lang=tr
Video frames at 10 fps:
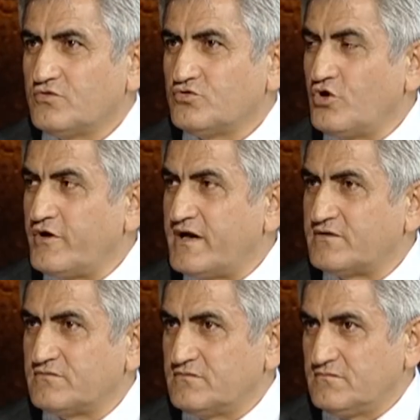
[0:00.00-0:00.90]
döner
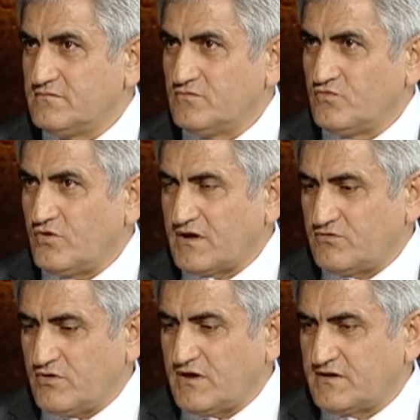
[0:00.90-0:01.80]

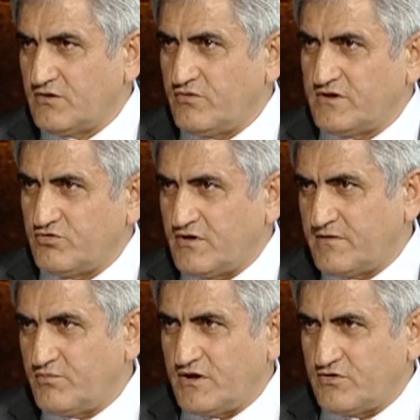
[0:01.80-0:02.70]
lokantanın önünde
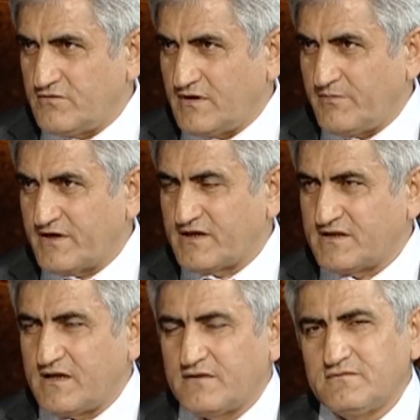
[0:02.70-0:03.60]
döner böyle
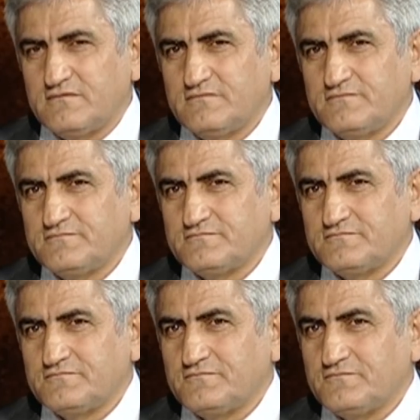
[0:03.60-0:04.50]
Amerika'da hı hı
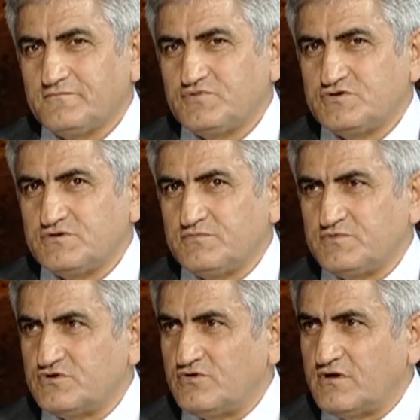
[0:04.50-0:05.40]

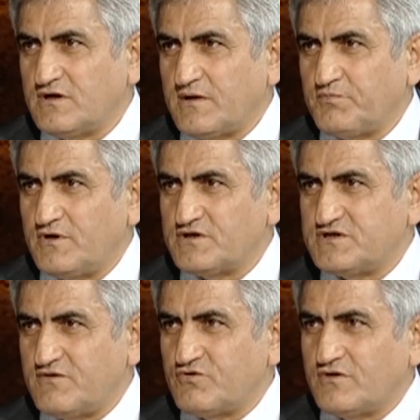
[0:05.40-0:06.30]
pişiriyorlar, yapıyorlar,
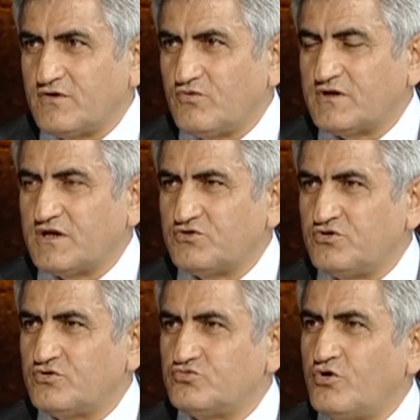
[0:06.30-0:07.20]
çeviriyorlar. O da
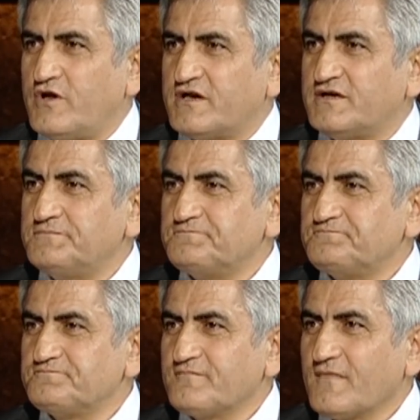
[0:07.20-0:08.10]
gidiyor dönerin
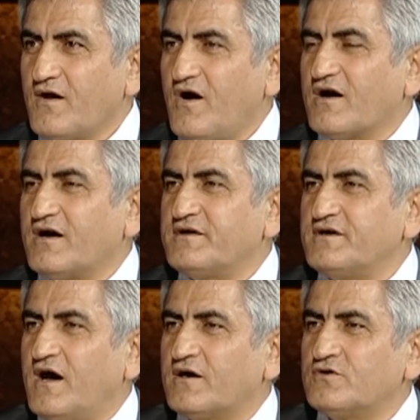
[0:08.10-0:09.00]
akan
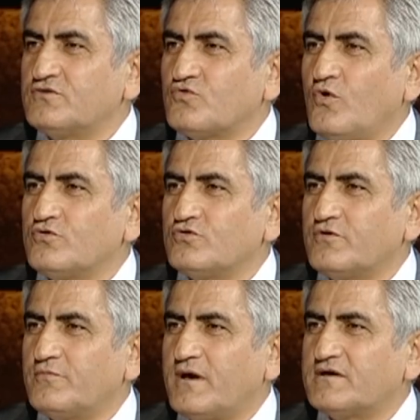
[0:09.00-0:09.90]
yağını
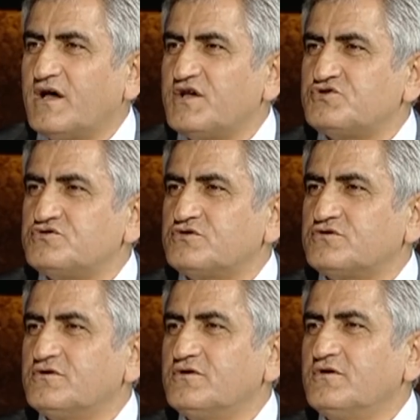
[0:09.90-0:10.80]
dolduruyor, bardağı içiyor.
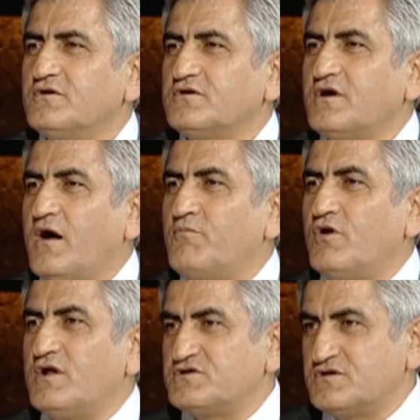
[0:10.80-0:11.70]
Yağ
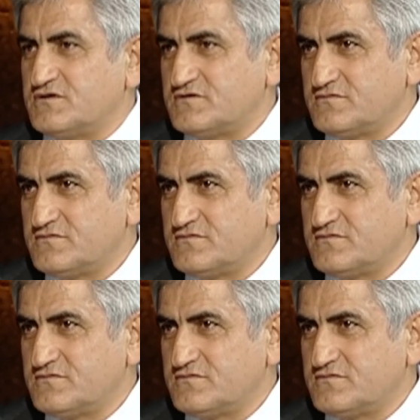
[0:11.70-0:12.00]
böyle içilir.